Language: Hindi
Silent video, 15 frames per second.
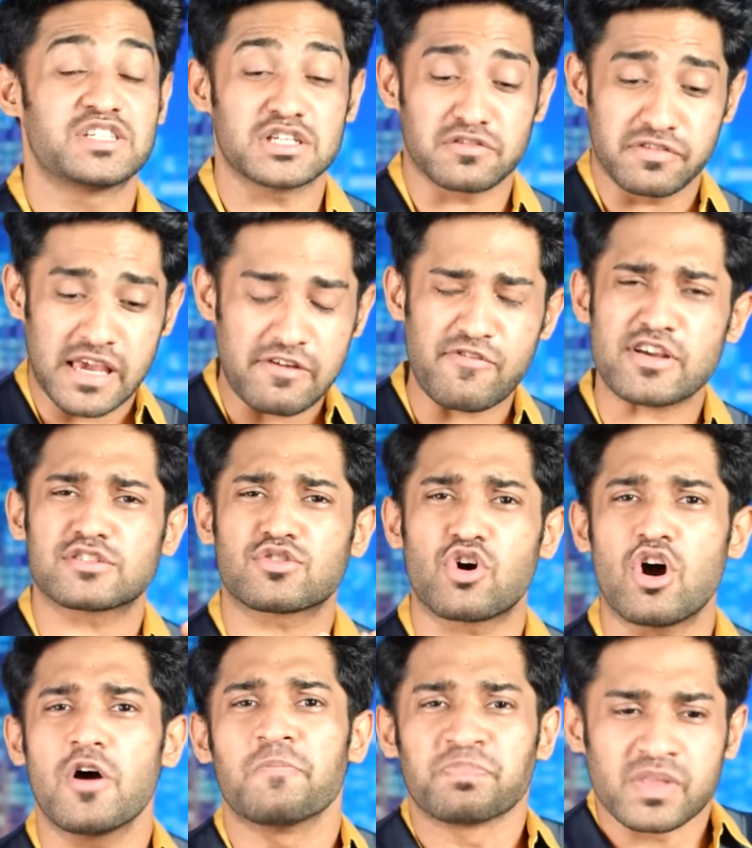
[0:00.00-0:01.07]
जिस वी
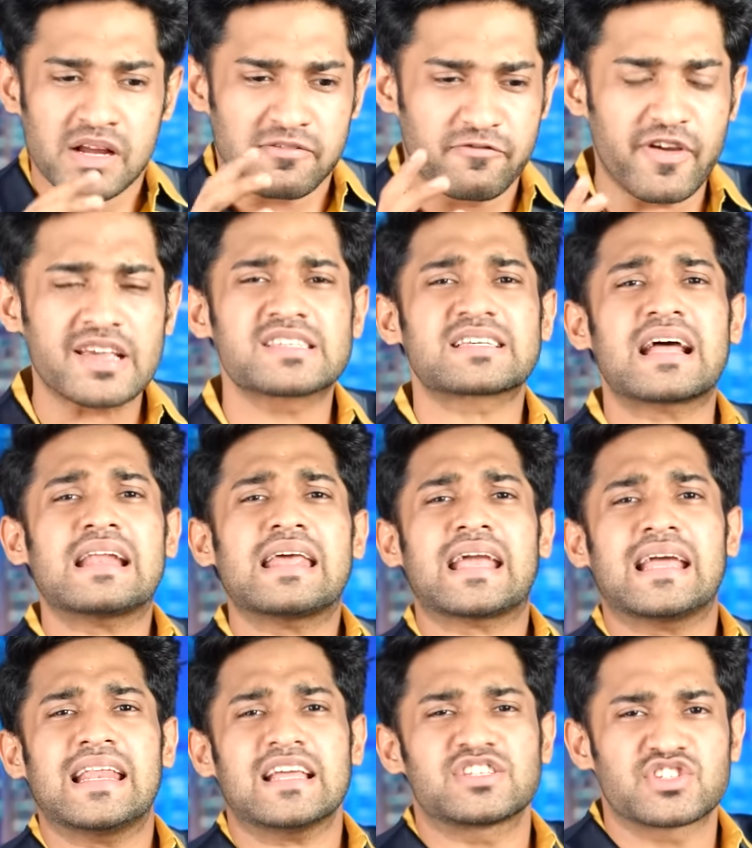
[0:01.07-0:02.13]
को फिक्स करने
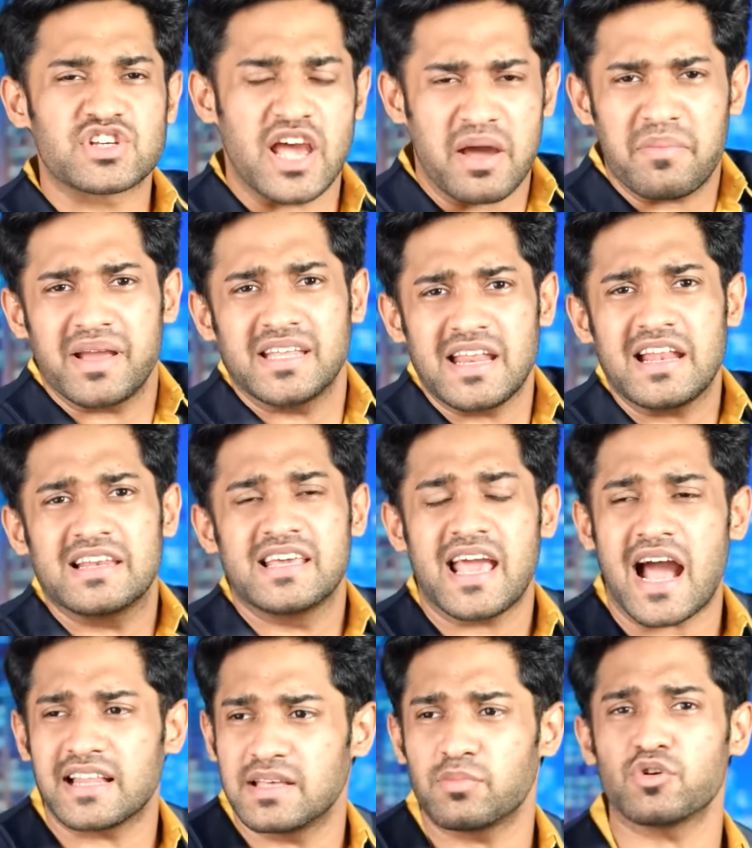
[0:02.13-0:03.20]
के लिए छह महीने लिए
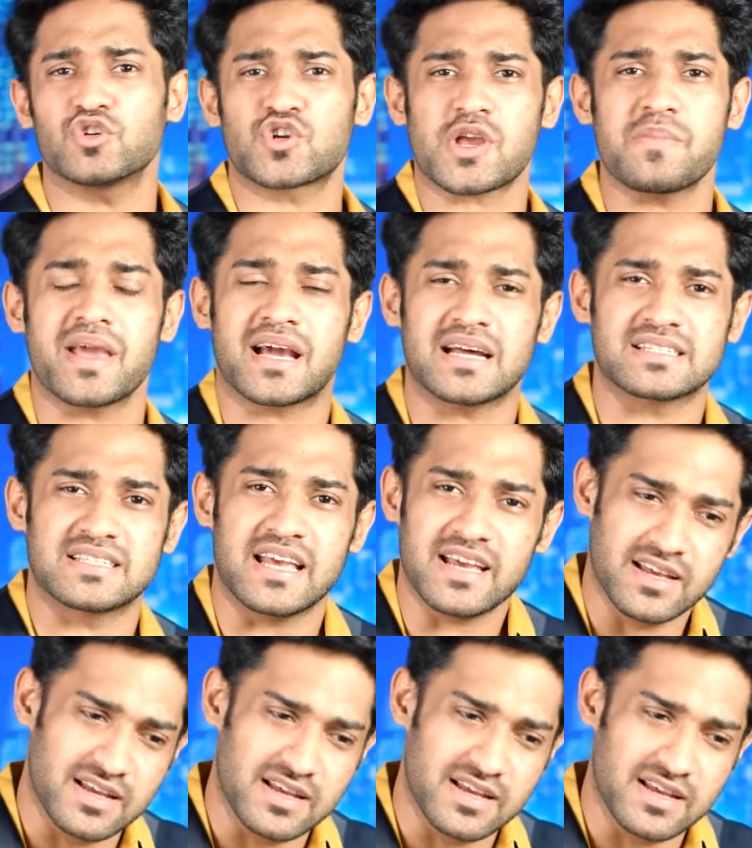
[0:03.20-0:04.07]
आदि पुरुष के मेकर्स ने